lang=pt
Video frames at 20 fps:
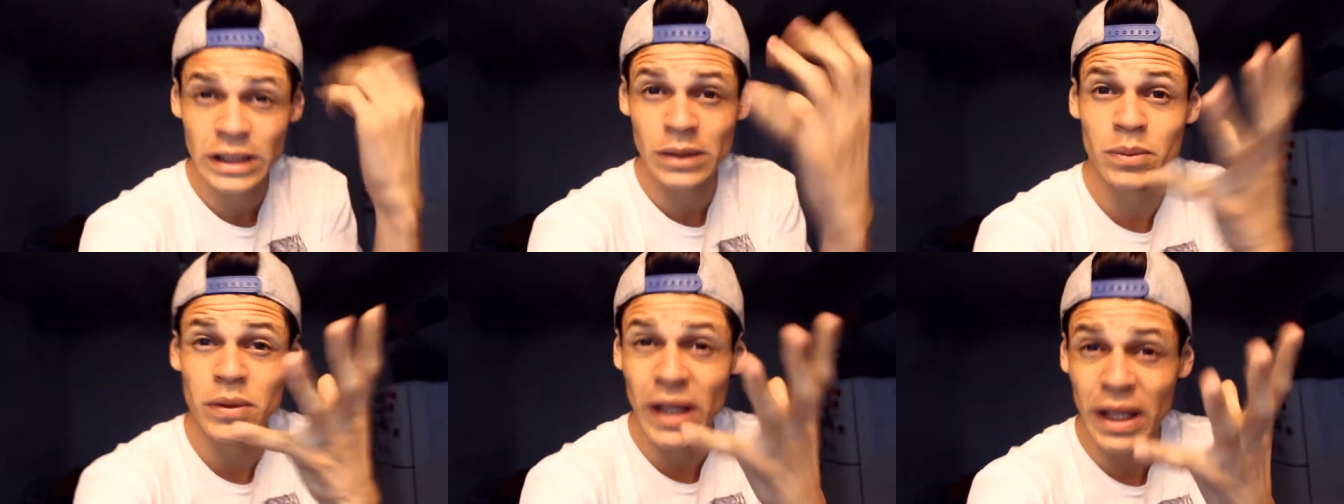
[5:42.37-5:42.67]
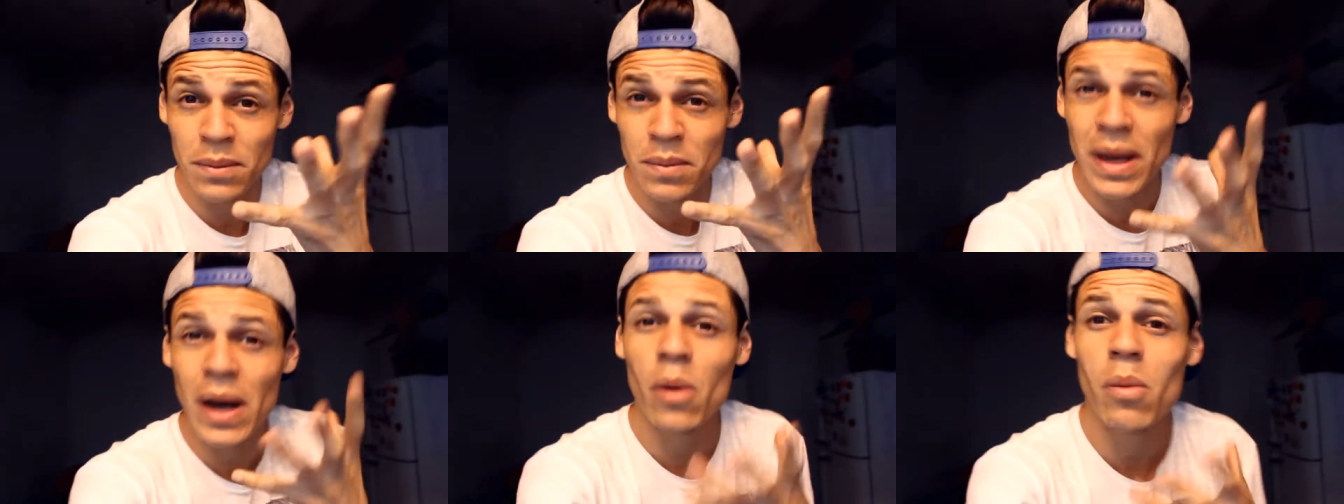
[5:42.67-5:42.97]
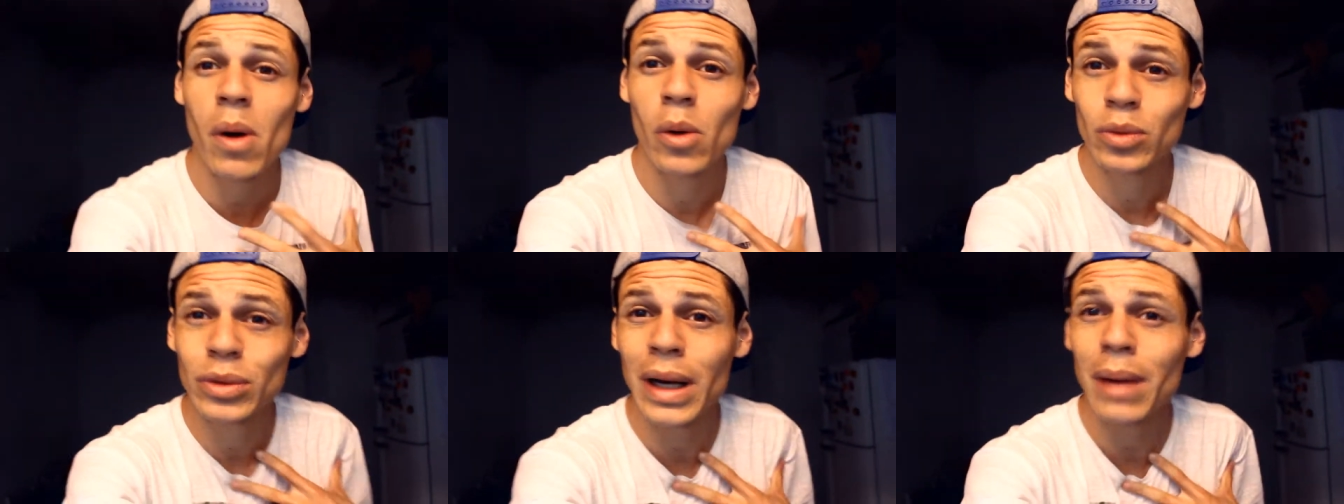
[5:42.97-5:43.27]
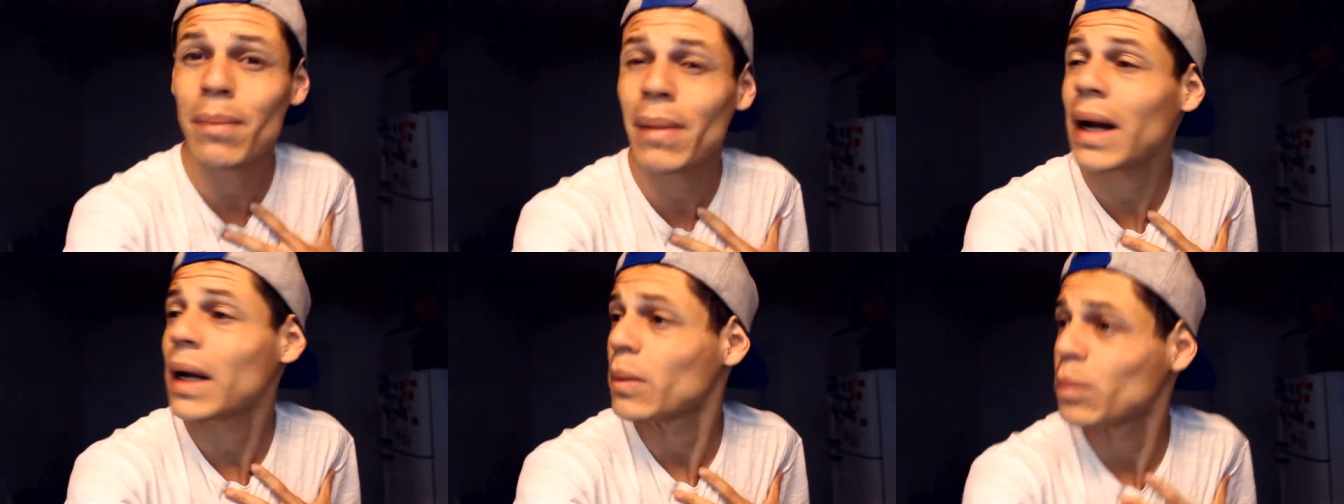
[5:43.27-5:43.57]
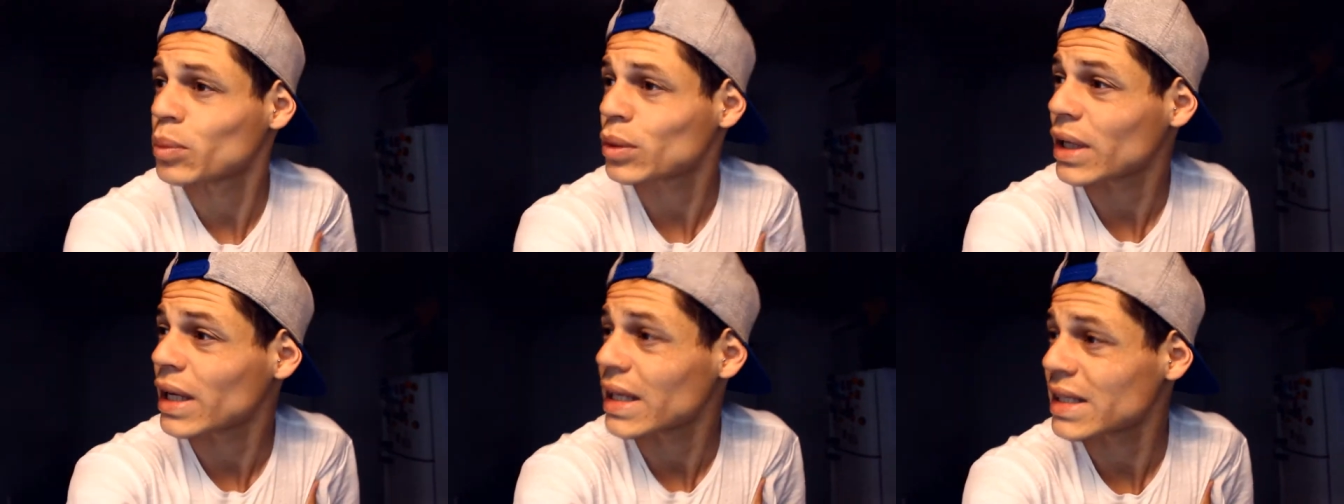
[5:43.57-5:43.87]
Vocês têm que me arrumar um trabalho,
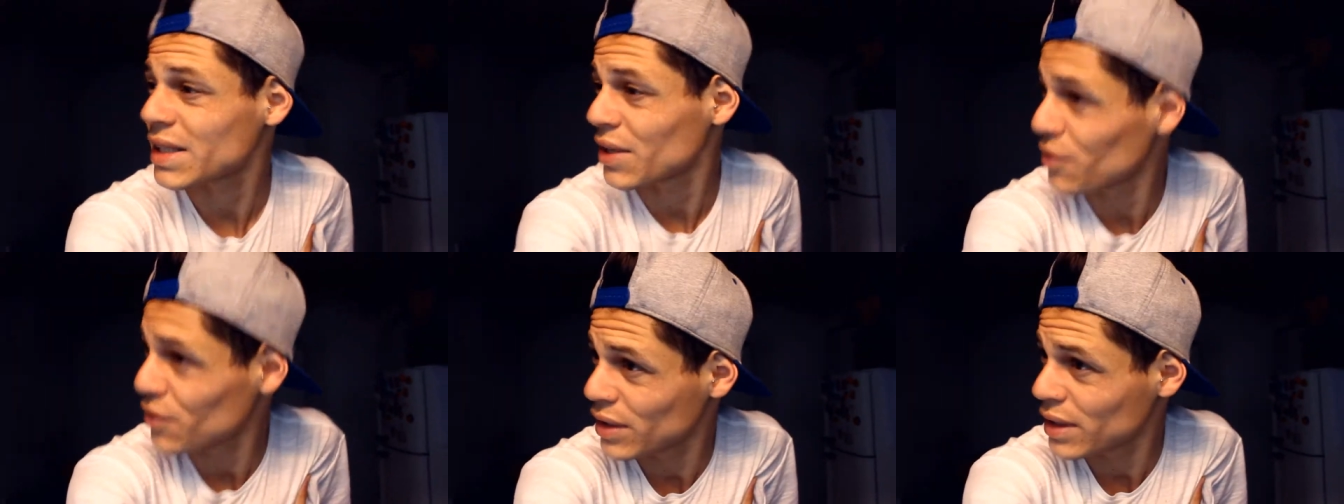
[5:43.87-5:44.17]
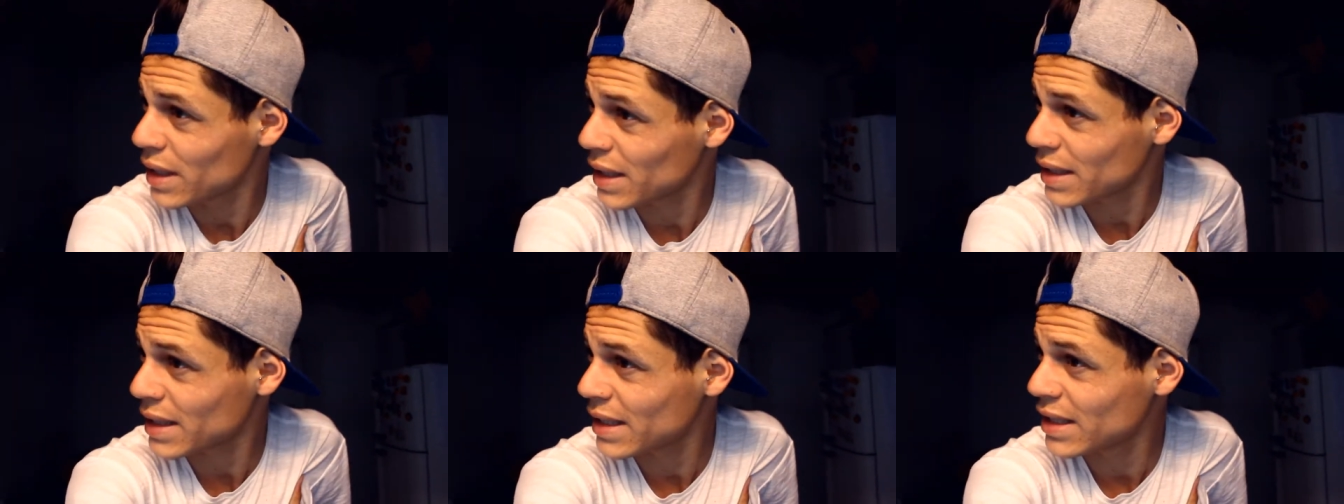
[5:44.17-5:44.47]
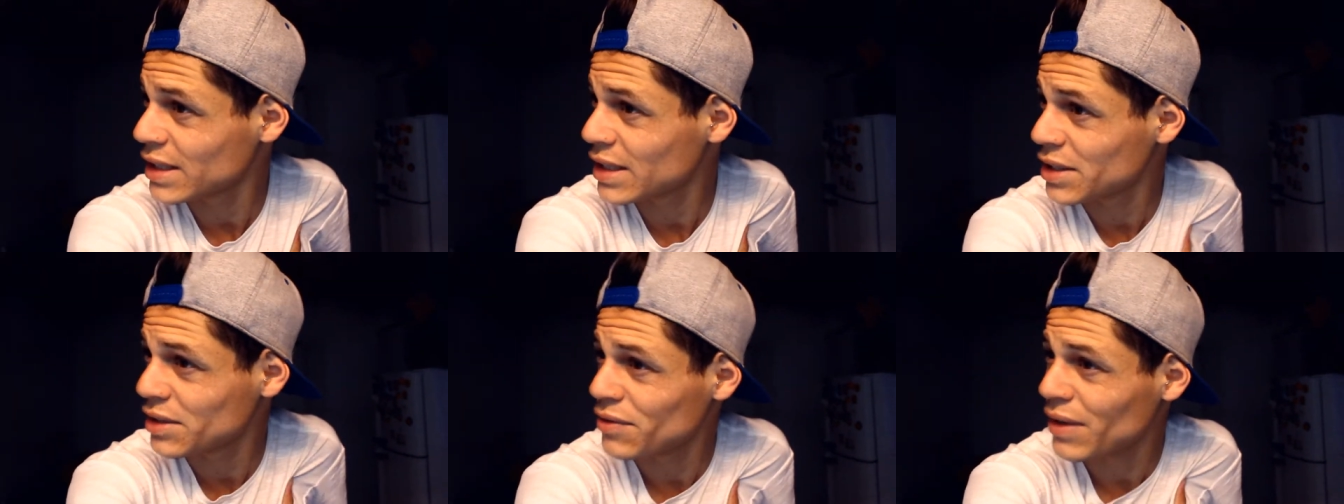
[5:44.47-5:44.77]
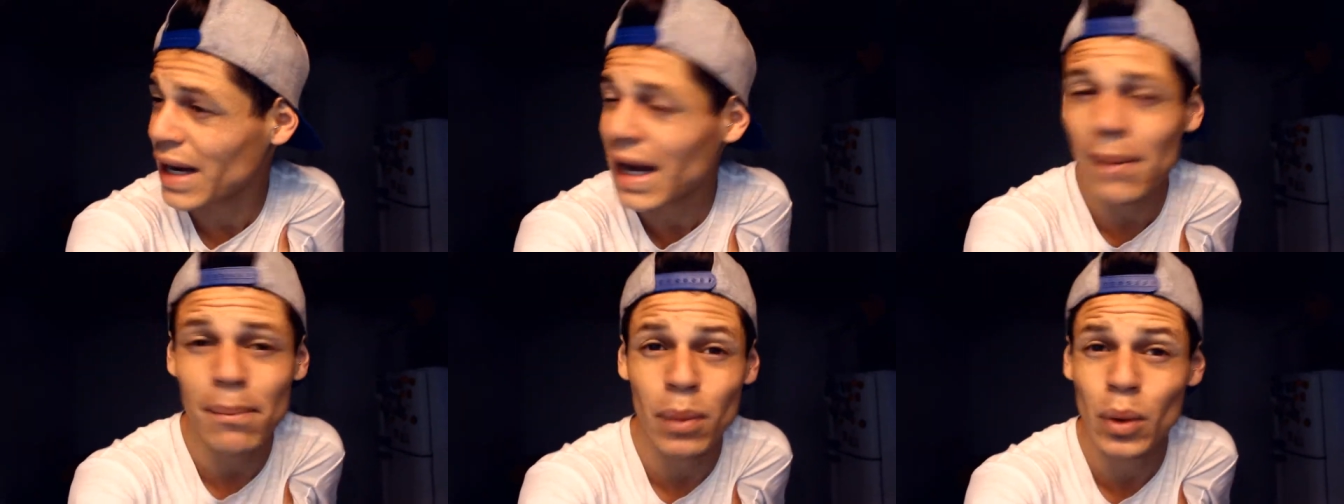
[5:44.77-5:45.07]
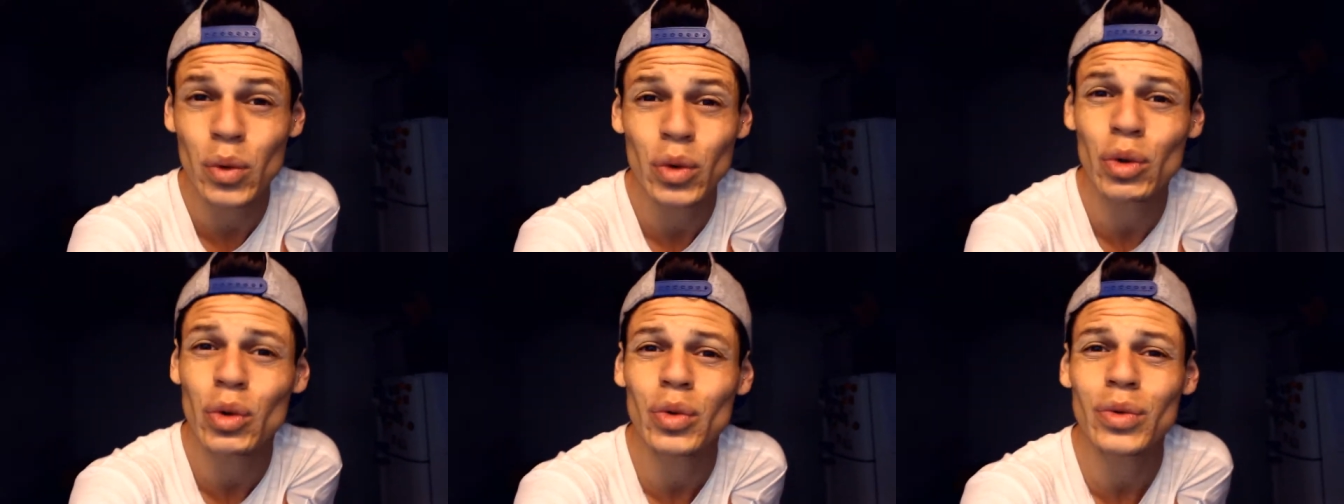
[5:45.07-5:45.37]
porque essa vida aqui de
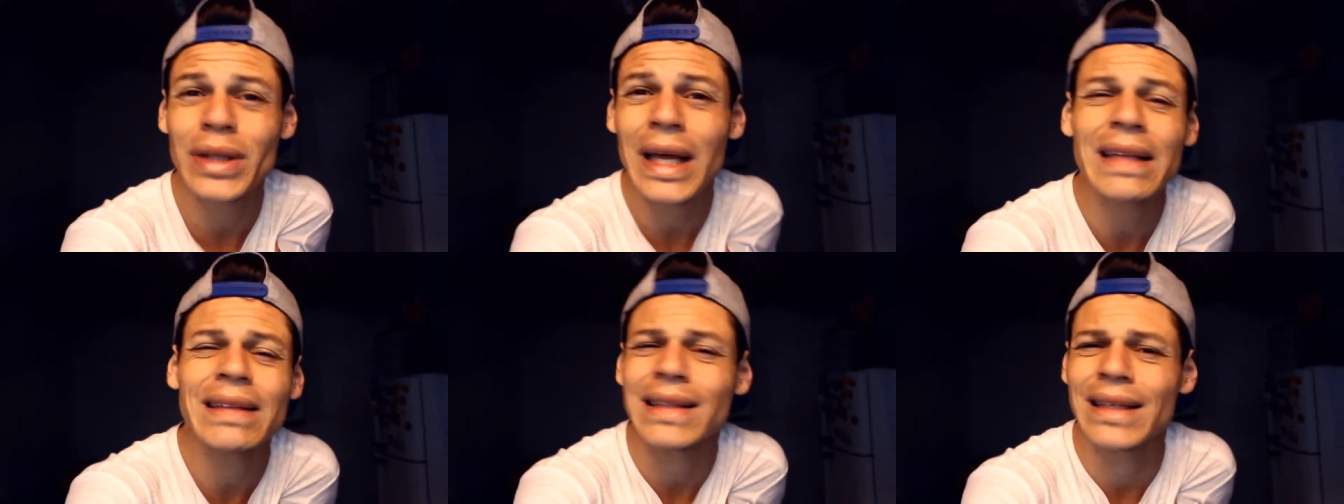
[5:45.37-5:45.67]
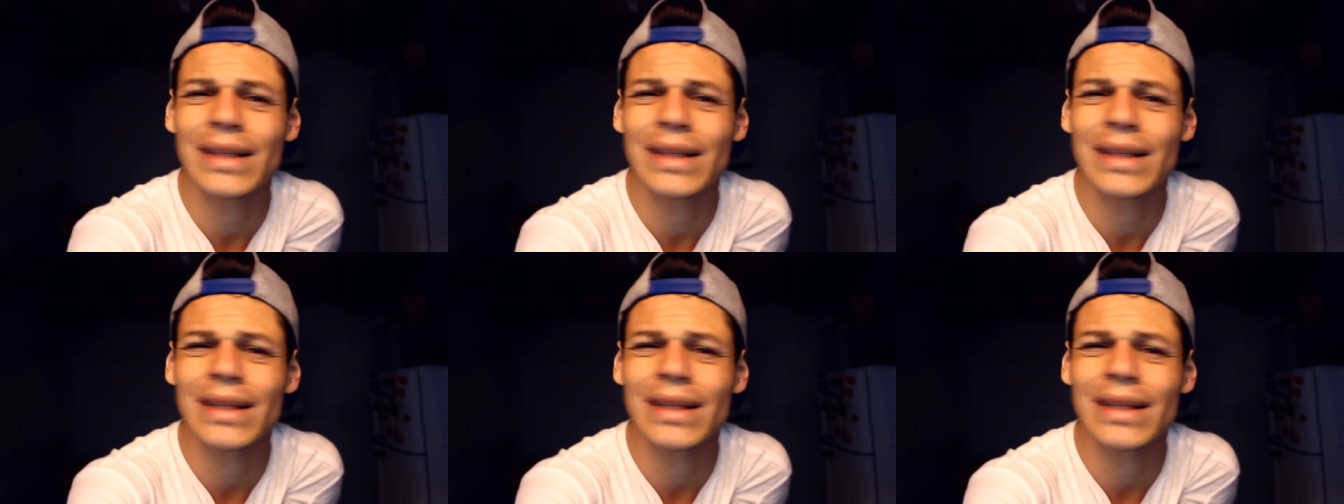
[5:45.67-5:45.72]
vagabundo não tá